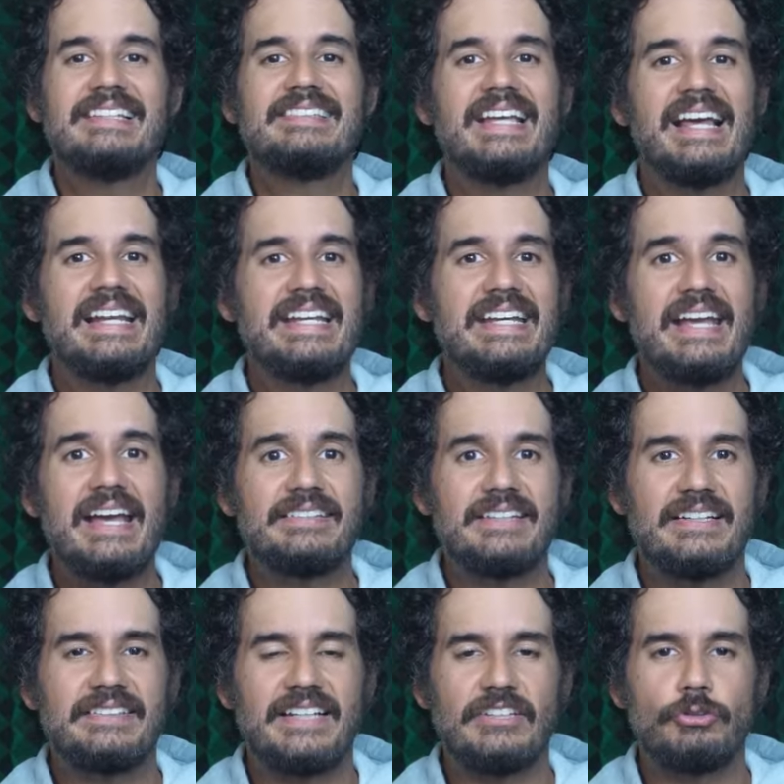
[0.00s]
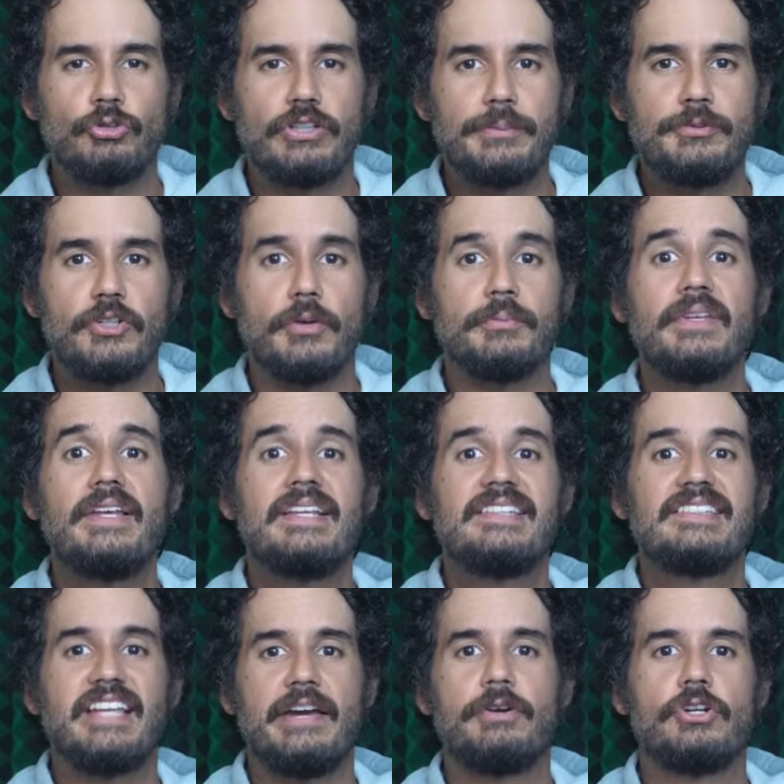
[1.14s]
Si eliges esta suscripción,
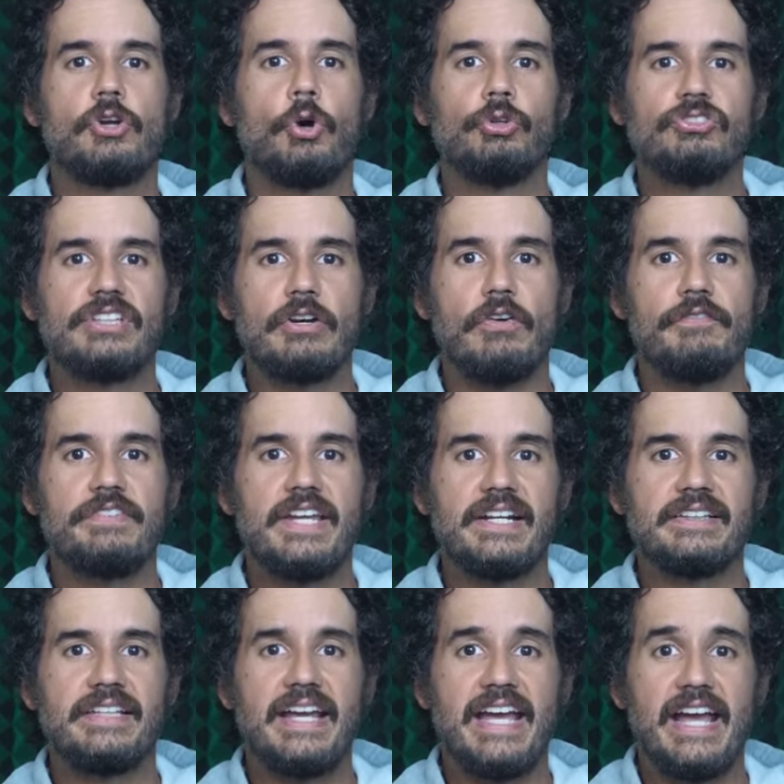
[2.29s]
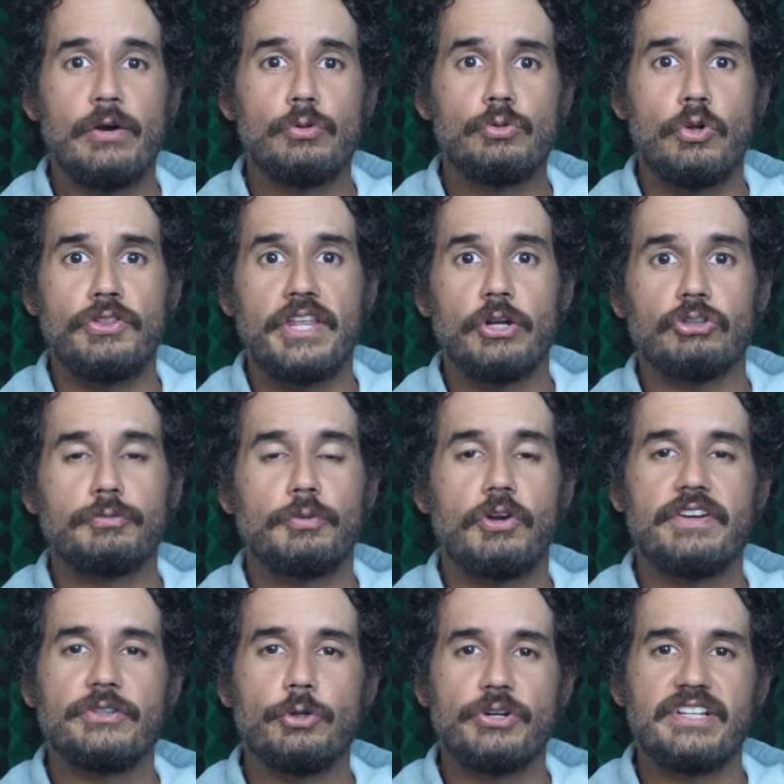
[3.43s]
CyberGhost se convierte en uno de los
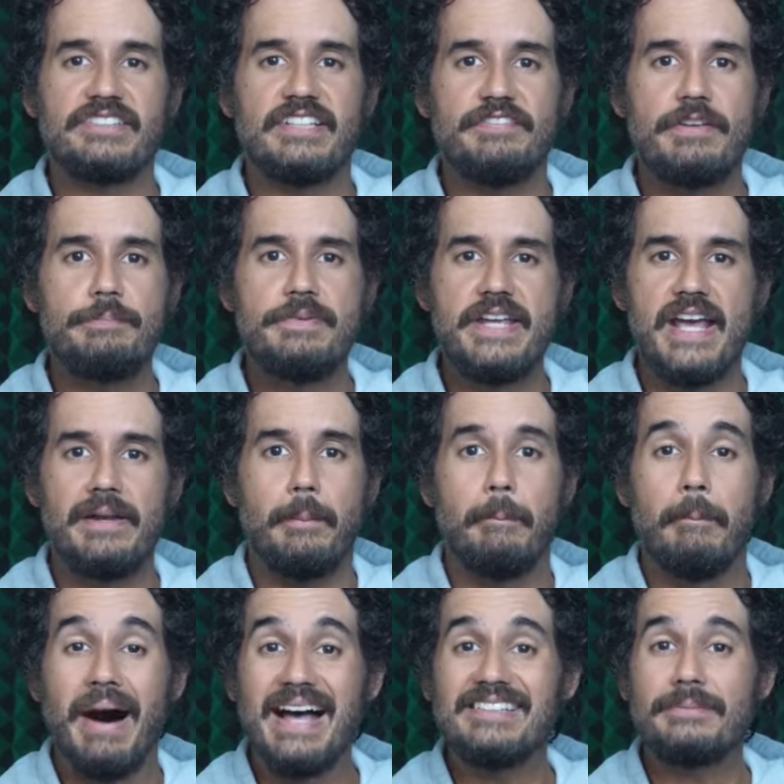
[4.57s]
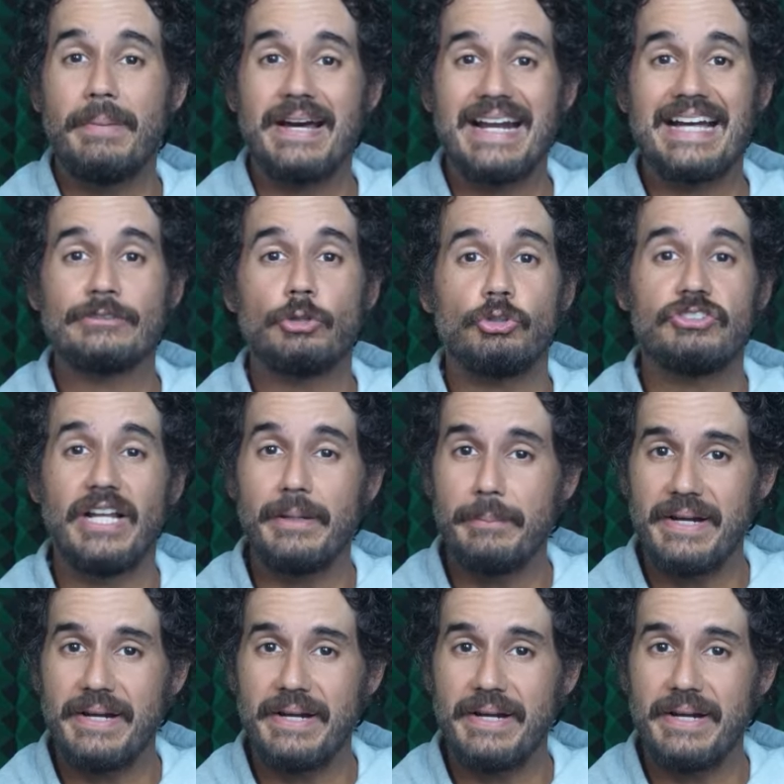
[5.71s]
proveedores de VPN más baratos del